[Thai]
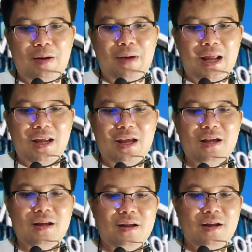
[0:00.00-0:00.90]
ประมาณนี้
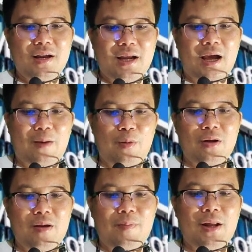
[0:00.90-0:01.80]
นะครับ
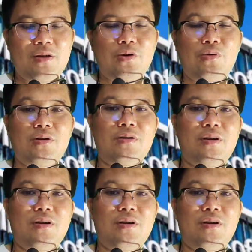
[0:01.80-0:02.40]
ก็จะเป็นชุด